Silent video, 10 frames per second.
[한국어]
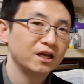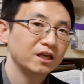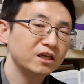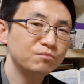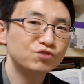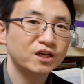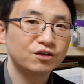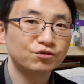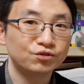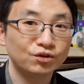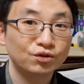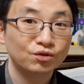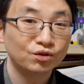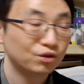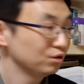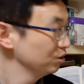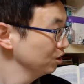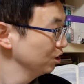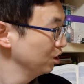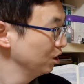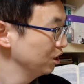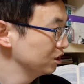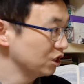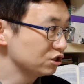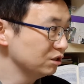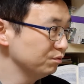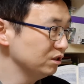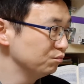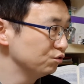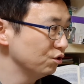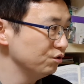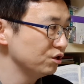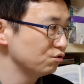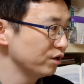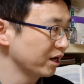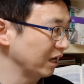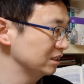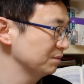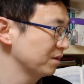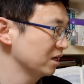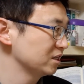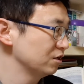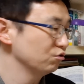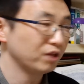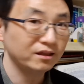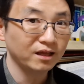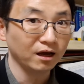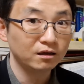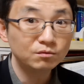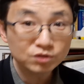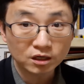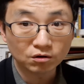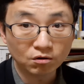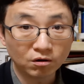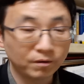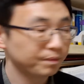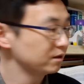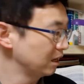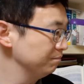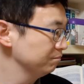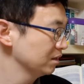이런 문장이 있거든요. 재처분이 무효인 경우에 간접 강제가 허용된다. 이런 문장이 있고 그다음